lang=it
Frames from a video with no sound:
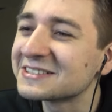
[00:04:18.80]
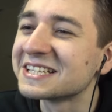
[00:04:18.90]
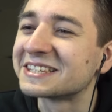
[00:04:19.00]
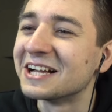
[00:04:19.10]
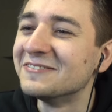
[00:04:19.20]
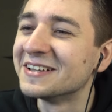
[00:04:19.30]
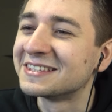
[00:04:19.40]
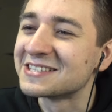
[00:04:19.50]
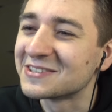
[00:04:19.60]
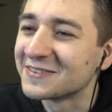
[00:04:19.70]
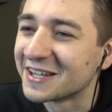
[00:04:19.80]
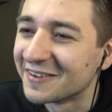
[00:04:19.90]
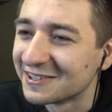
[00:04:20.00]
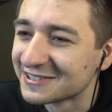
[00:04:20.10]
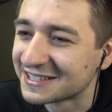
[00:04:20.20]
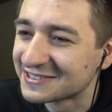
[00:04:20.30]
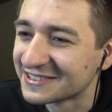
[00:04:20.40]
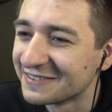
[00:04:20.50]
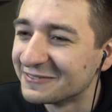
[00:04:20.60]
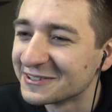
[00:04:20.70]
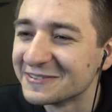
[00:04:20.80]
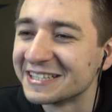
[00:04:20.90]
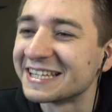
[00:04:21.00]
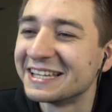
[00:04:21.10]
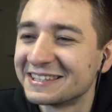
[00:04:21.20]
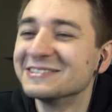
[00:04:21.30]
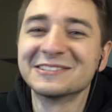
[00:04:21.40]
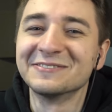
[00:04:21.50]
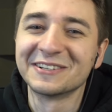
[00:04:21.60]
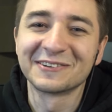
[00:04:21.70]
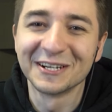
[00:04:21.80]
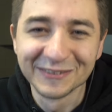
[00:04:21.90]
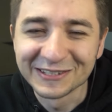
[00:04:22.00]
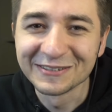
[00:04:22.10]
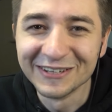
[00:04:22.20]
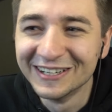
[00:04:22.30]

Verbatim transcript: cosa è talmente stupida, ma allo stesso tempo divertente, non so per quale motivo.